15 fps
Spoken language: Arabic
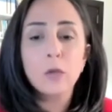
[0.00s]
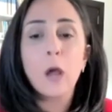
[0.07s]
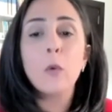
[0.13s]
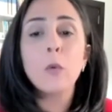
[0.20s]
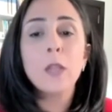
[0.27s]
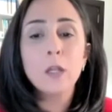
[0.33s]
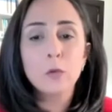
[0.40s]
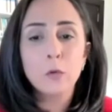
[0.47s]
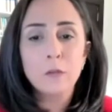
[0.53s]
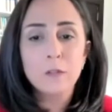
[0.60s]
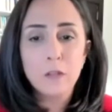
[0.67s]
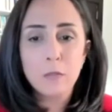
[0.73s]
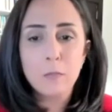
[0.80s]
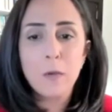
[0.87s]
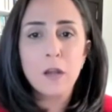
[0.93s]
او ياخذوا
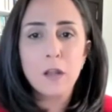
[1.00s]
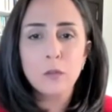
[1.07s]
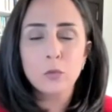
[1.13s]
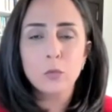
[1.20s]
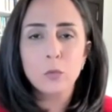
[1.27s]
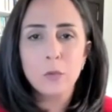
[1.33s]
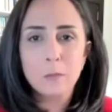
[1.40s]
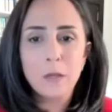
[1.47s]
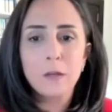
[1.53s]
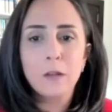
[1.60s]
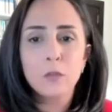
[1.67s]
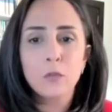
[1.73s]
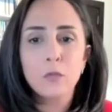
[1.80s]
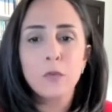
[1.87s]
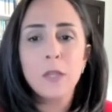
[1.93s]
استثماراتهم
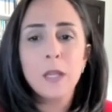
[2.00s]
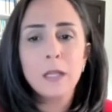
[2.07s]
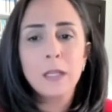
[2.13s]
ويتمركزوا فيها